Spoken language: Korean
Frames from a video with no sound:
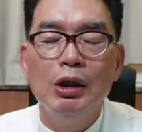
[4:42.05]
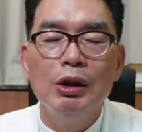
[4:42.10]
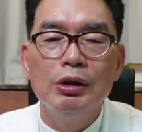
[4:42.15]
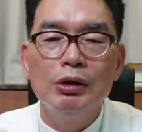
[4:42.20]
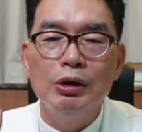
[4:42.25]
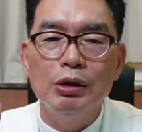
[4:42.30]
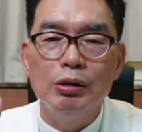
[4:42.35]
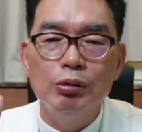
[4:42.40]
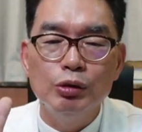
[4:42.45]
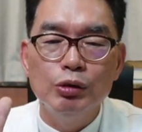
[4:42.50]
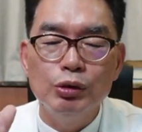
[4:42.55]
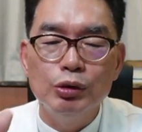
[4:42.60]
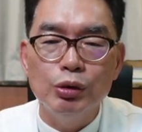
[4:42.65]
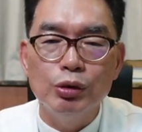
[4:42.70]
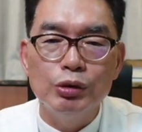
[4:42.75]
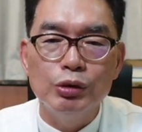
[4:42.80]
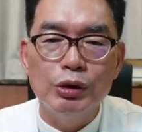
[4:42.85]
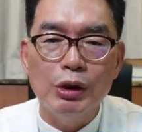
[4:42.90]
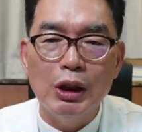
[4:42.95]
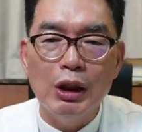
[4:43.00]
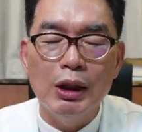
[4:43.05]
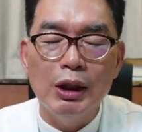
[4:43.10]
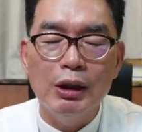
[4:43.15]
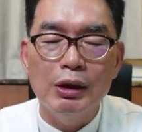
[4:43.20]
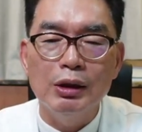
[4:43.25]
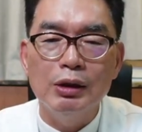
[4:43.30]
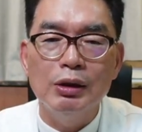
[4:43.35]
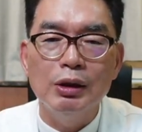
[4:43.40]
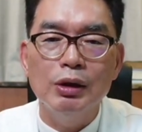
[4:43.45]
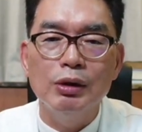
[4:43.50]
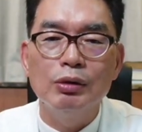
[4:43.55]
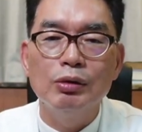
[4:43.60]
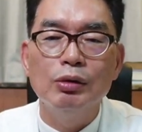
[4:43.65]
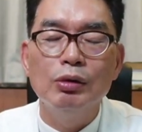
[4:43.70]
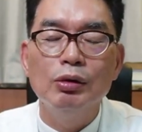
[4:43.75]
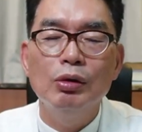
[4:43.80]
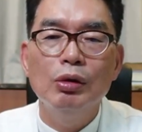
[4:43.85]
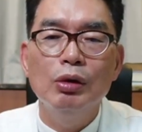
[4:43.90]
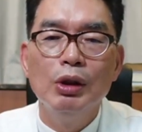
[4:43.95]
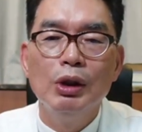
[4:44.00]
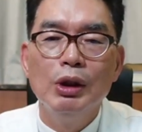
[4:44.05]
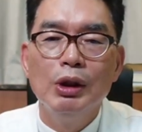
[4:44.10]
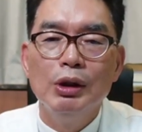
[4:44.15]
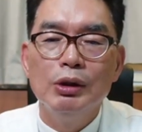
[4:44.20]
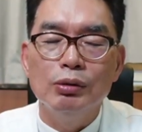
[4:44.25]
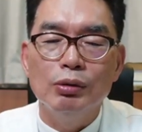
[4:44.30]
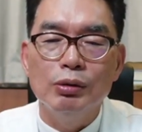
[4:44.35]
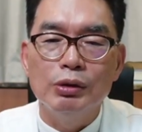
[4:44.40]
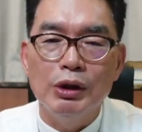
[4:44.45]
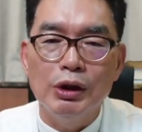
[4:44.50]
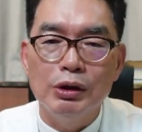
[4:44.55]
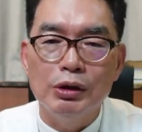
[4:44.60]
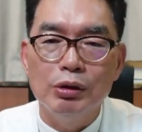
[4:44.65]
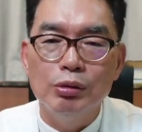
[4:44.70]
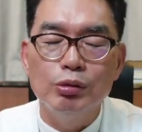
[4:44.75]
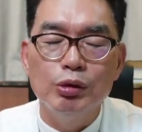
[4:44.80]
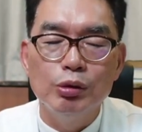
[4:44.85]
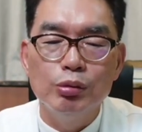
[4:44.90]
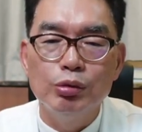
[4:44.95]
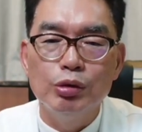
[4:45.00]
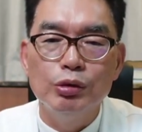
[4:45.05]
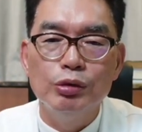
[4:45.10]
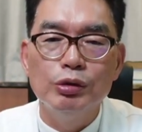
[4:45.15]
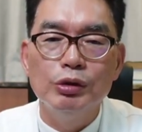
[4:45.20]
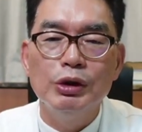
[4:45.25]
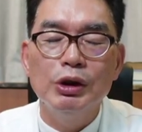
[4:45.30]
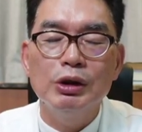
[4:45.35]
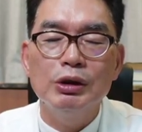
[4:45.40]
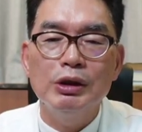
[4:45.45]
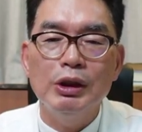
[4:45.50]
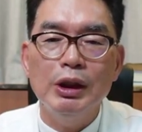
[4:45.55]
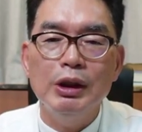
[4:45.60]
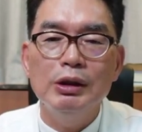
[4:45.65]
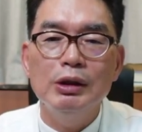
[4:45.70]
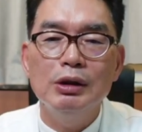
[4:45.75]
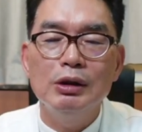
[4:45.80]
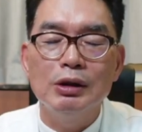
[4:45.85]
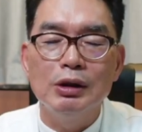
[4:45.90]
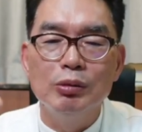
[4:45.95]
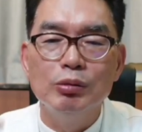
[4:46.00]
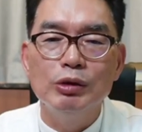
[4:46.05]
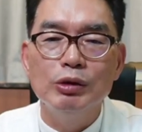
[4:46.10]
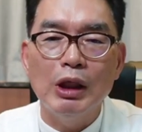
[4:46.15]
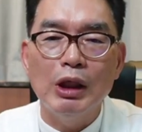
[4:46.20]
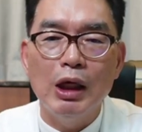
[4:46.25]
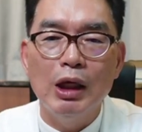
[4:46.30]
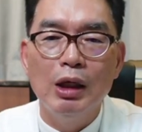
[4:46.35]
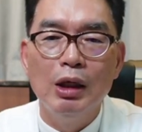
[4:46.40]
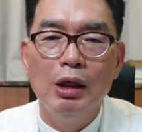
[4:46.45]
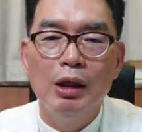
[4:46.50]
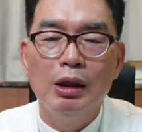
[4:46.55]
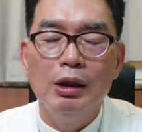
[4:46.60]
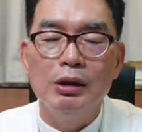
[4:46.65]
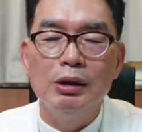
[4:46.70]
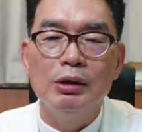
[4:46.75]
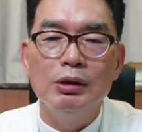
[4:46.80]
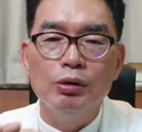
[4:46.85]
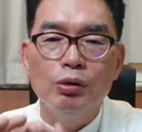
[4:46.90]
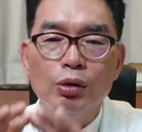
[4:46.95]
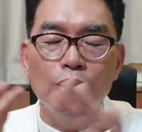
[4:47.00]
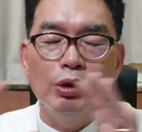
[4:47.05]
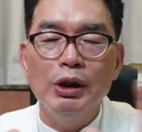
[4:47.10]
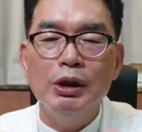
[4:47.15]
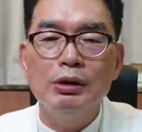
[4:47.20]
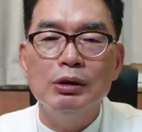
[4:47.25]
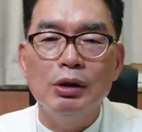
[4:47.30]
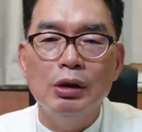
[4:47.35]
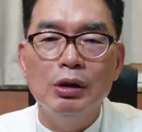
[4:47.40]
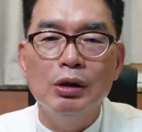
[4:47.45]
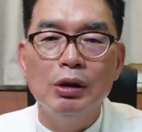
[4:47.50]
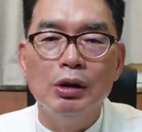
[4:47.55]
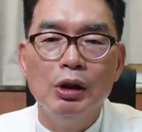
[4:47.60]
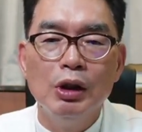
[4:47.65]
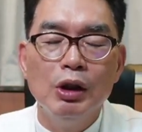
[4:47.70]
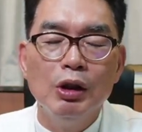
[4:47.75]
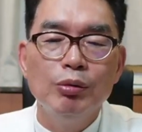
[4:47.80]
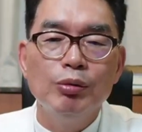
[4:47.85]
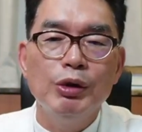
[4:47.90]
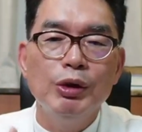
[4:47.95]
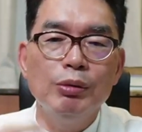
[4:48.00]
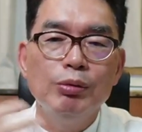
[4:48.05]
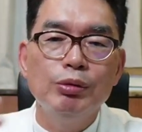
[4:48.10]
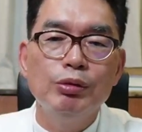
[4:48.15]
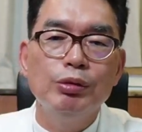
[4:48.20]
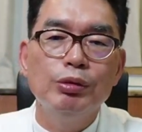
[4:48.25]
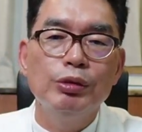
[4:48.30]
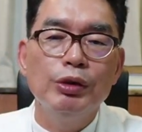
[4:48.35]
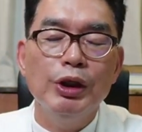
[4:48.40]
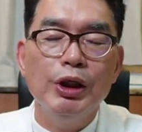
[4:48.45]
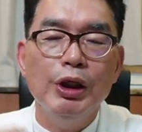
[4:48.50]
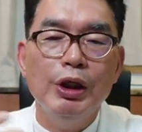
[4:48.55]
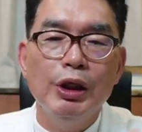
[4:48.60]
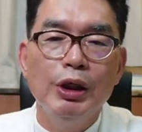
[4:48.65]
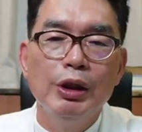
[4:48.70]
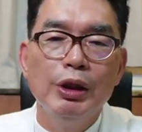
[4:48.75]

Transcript: 설문조사하게 되고 또 체성분 분석, 체열 검사를 통해서 피부의